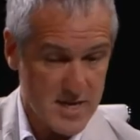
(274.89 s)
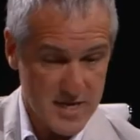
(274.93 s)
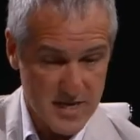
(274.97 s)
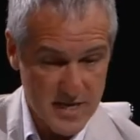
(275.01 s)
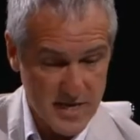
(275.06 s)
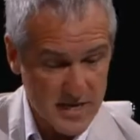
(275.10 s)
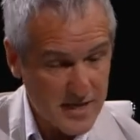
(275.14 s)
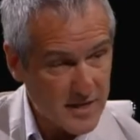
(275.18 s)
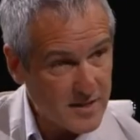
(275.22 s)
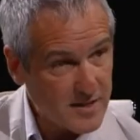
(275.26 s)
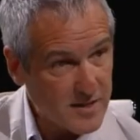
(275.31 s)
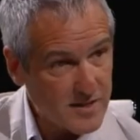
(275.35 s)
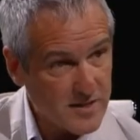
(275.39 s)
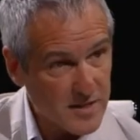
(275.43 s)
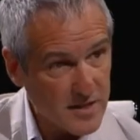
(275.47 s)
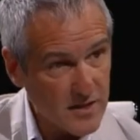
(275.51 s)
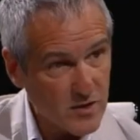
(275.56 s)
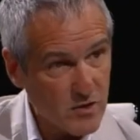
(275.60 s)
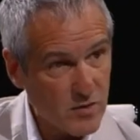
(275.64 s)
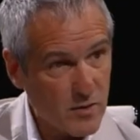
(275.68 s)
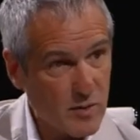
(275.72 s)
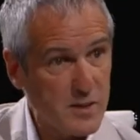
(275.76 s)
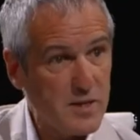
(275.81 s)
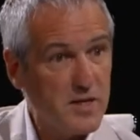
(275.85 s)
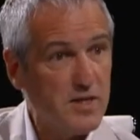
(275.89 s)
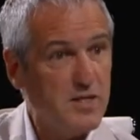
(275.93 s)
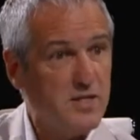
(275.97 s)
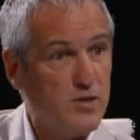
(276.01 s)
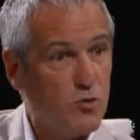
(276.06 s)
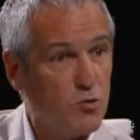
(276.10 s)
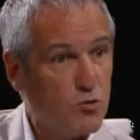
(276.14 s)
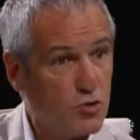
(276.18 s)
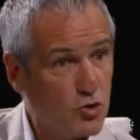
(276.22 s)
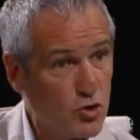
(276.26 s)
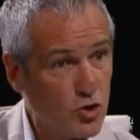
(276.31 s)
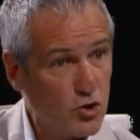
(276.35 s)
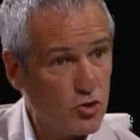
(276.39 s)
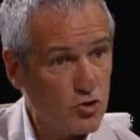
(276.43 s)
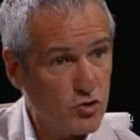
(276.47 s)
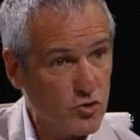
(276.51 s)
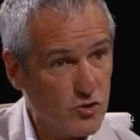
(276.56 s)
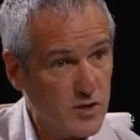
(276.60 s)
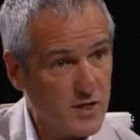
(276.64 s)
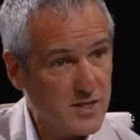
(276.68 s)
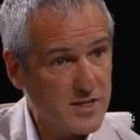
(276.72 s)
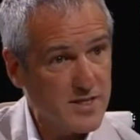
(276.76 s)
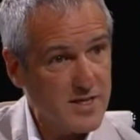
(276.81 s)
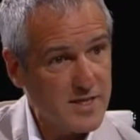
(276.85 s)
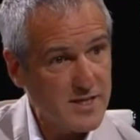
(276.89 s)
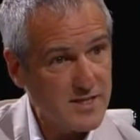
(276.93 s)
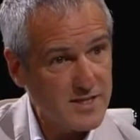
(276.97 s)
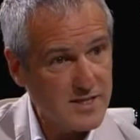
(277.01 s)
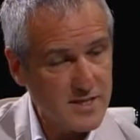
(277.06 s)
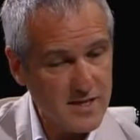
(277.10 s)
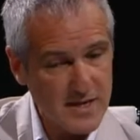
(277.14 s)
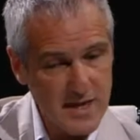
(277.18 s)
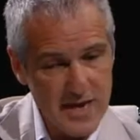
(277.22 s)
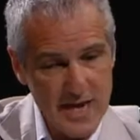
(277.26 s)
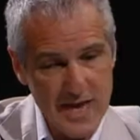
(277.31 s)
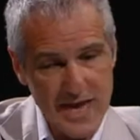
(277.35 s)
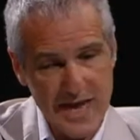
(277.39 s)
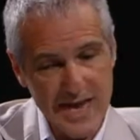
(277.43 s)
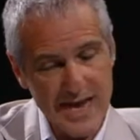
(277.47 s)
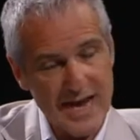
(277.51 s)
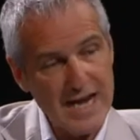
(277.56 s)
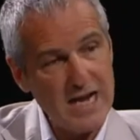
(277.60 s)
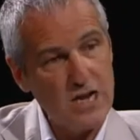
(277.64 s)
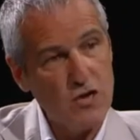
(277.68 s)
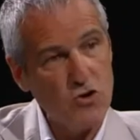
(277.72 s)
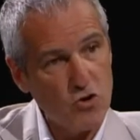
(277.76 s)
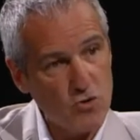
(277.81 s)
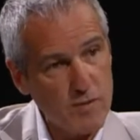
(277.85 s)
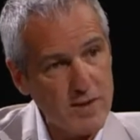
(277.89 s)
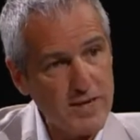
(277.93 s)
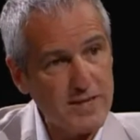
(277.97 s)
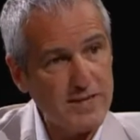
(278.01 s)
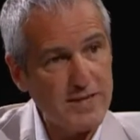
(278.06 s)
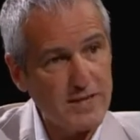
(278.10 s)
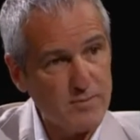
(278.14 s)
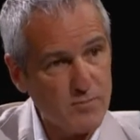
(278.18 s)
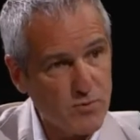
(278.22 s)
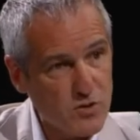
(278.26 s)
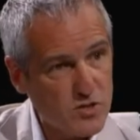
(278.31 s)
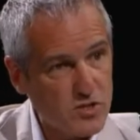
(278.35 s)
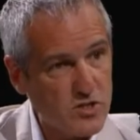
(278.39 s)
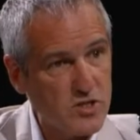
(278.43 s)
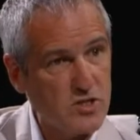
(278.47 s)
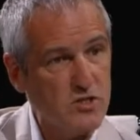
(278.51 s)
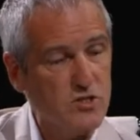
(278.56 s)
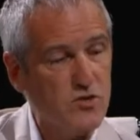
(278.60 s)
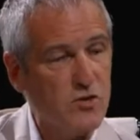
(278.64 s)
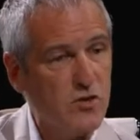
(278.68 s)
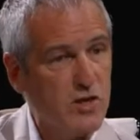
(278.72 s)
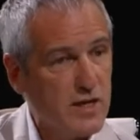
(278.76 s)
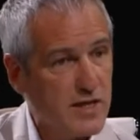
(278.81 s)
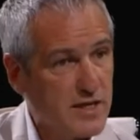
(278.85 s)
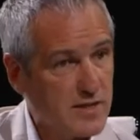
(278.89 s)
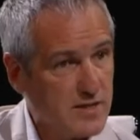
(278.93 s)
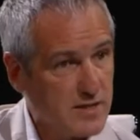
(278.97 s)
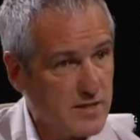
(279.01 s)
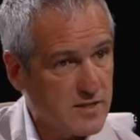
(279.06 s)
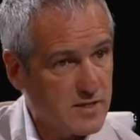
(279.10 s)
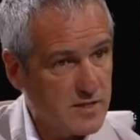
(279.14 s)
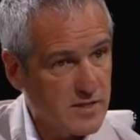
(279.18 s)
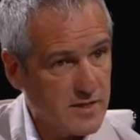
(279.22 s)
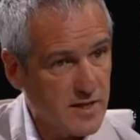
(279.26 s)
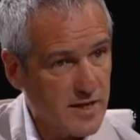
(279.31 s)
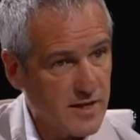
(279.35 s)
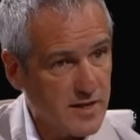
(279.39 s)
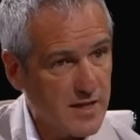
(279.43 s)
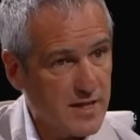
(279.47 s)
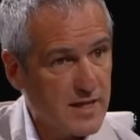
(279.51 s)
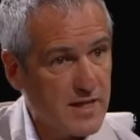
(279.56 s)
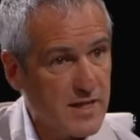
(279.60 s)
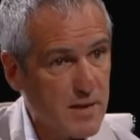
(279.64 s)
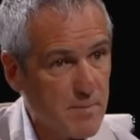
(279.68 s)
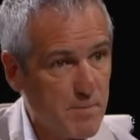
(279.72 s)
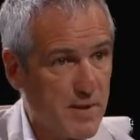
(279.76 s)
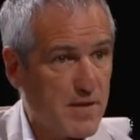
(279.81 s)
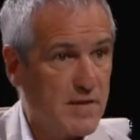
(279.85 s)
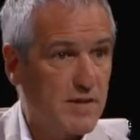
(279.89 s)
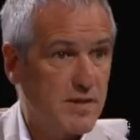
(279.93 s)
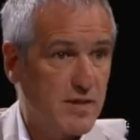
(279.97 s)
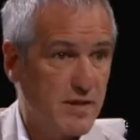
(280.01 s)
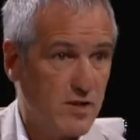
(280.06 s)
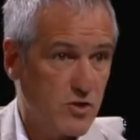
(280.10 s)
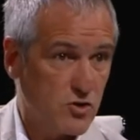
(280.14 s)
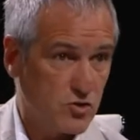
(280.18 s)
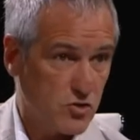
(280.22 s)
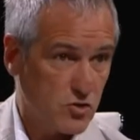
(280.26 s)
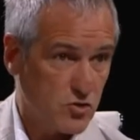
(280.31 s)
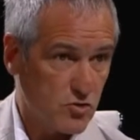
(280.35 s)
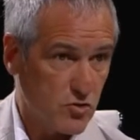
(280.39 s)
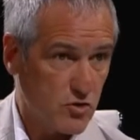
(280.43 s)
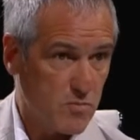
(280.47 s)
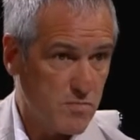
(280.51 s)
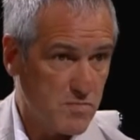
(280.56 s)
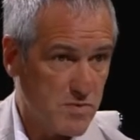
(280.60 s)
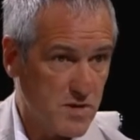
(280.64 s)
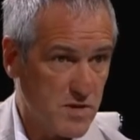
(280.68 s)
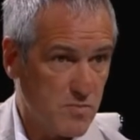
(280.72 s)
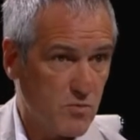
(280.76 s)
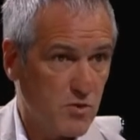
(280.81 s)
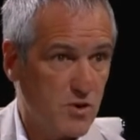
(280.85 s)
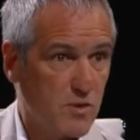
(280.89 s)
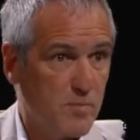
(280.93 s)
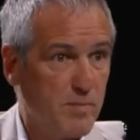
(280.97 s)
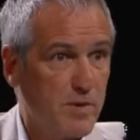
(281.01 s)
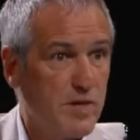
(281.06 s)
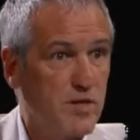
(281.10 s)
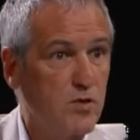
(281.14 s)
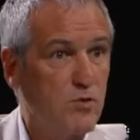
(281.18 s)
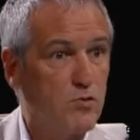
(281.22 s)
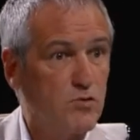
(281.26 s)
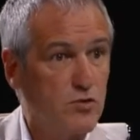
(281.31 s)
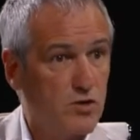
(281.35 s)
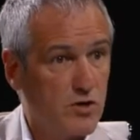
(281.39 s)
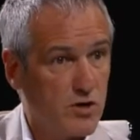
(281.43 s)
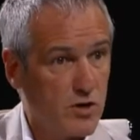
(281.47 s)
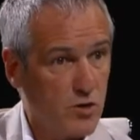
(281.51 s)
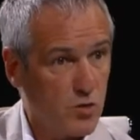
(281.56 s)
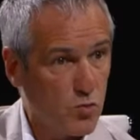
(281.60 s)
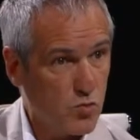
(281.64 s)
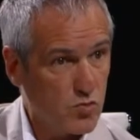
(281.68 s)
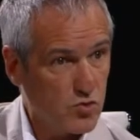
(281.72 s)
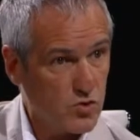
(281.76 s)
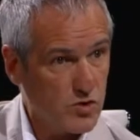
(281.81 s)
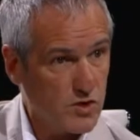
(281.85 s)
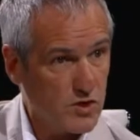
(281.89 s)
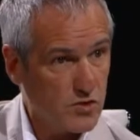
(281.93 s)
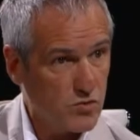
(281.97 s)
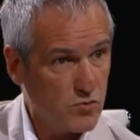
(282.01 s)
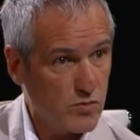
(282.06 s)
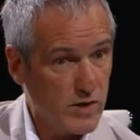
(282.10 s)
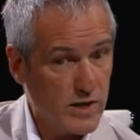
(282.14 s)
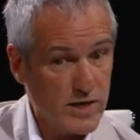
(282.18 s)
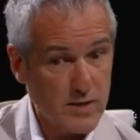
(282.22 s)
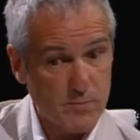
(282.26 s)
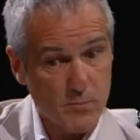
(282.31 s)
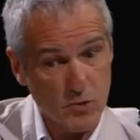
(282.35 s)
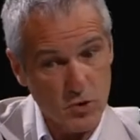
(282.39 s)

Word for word: Y quien dice renovables dice autóctonas, es decir, el 90% de la electricidad depende de nosotros mismos, depende de nuestros recursos naturales.